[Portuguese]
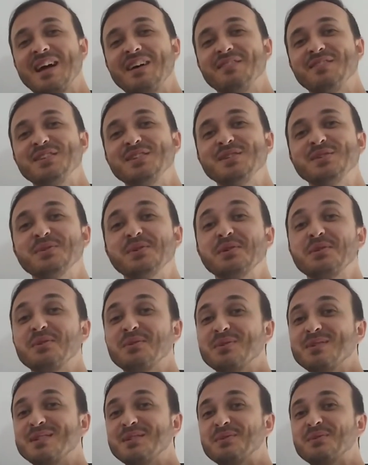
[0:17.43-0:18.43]
a 28
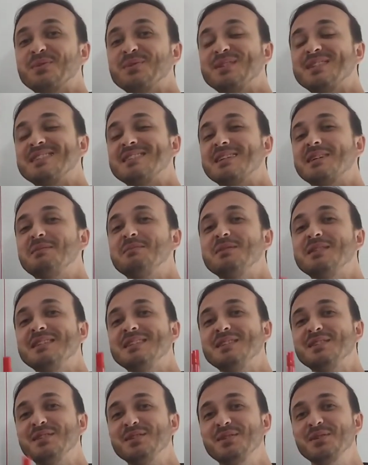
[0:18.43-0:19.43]
do segundo exame
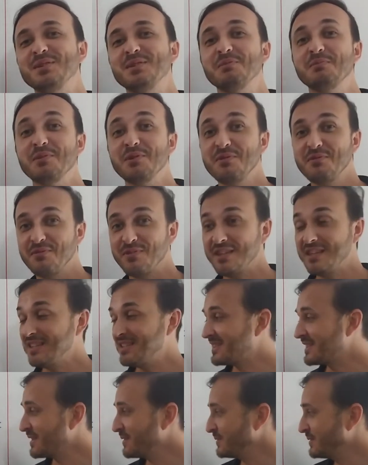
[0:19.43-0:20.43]
de
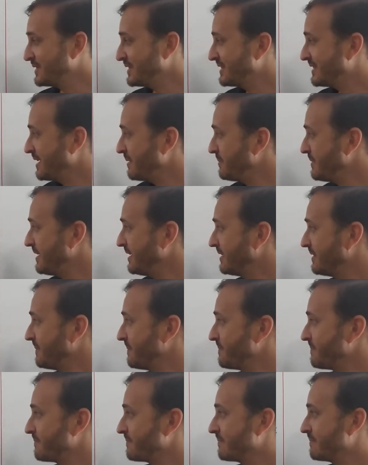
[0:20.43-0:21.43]
2020, que é um sisteminha
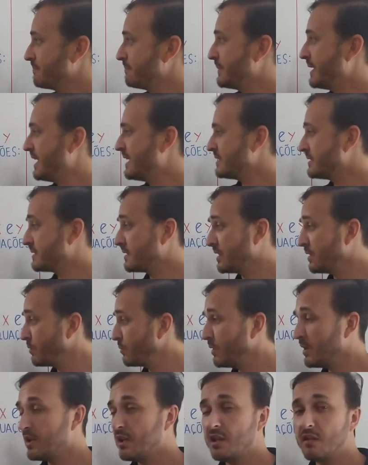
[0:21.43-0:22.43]
Beleza?
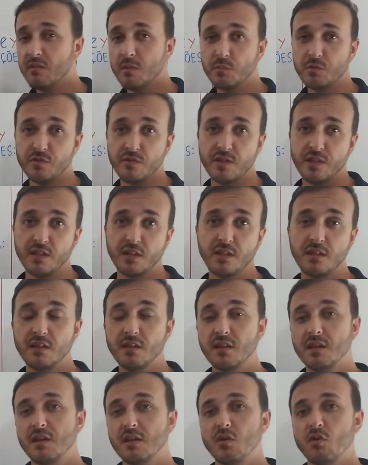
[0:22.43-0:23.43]
Tranquilinho, vamos ver
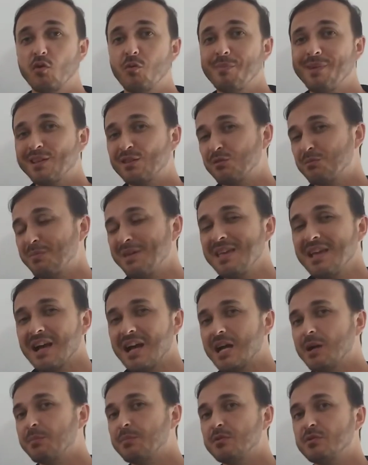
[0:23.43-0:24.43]
aqui um método bem
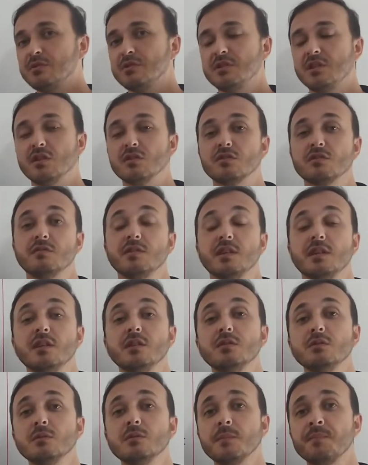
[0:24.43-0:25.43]
rápido de se resolver
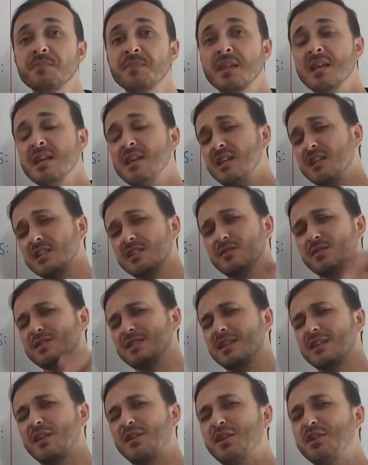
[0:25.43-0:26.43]
isso. E se
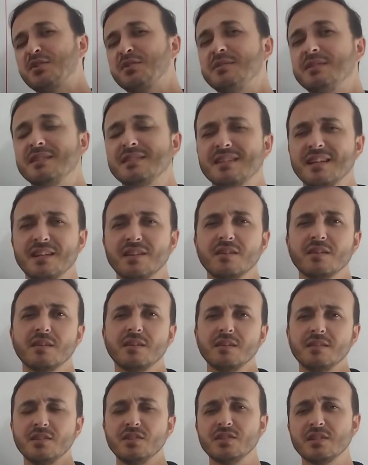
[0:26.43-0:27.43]
você ainda não é inscrito nesse canal
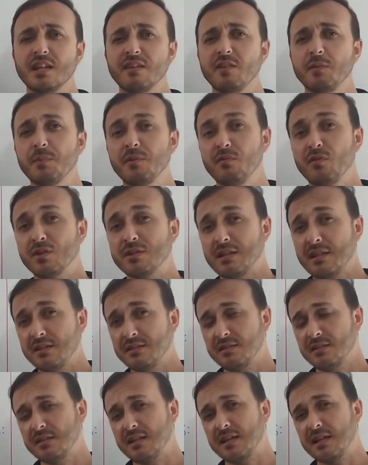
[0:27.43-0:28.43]
aqui, se inscreve aí para
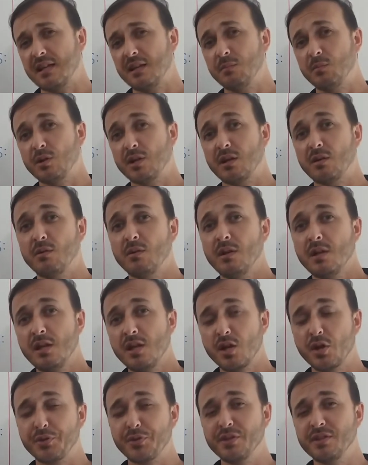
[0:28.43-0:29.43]
fortalecer, dar aquela moral,
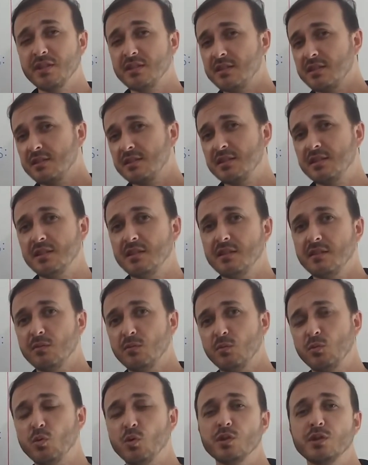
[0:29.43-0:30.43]
que eu tenho certeza que
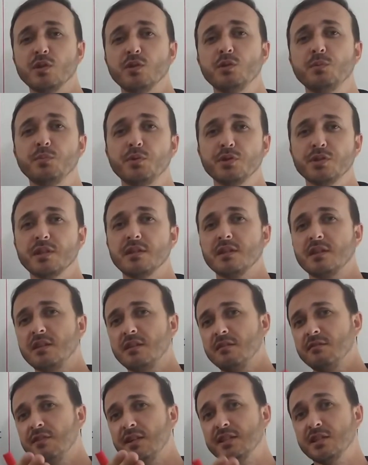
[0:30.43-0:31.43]
o conteúdo postado
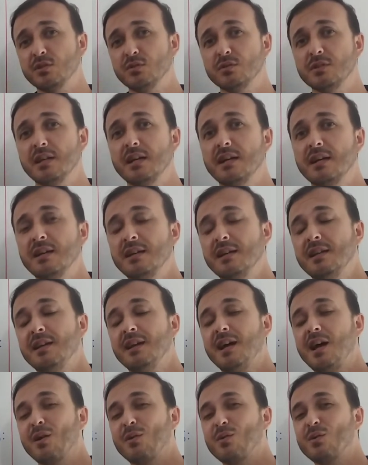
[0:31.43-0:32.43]
aqui vai te ajudar
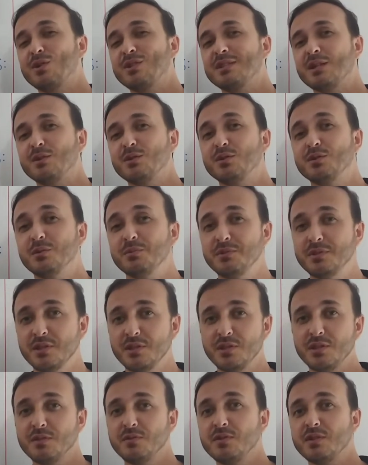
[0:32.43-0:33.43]
a conquistar os seus
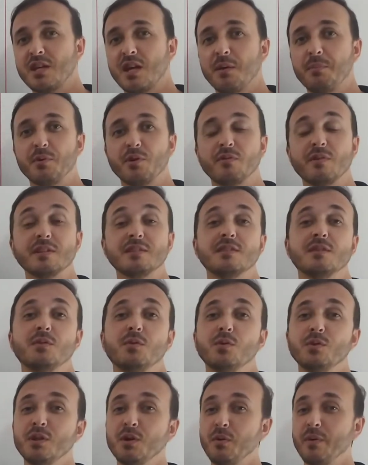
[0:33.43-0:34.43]
objetivos, que é a aprovação
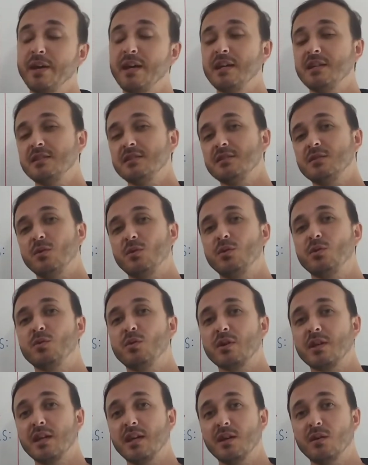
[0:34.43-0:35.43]
ou na UERJ ou em
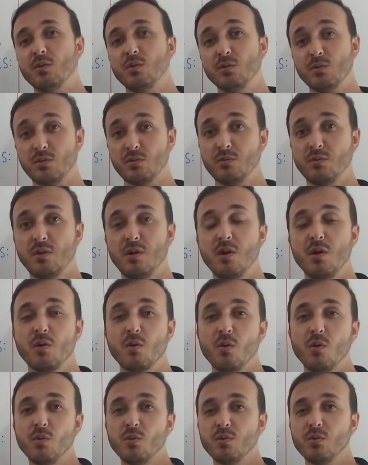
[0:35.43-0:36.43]
qualquer outro
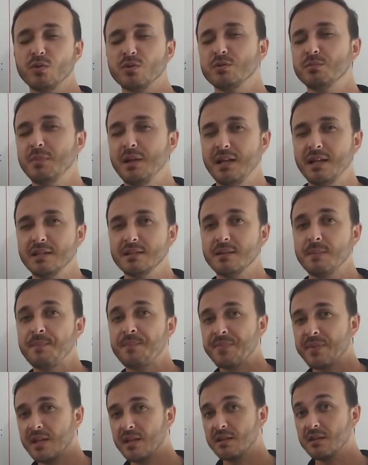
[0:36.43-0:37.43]
concurso, beleza?
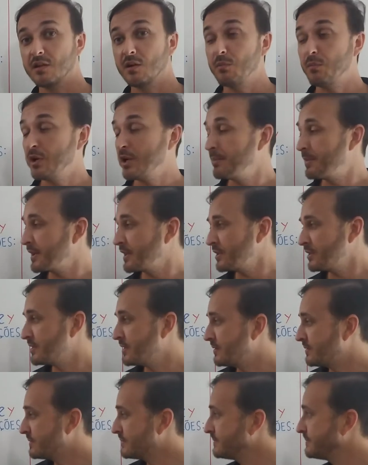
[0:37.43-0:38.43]
Então bora para a questão.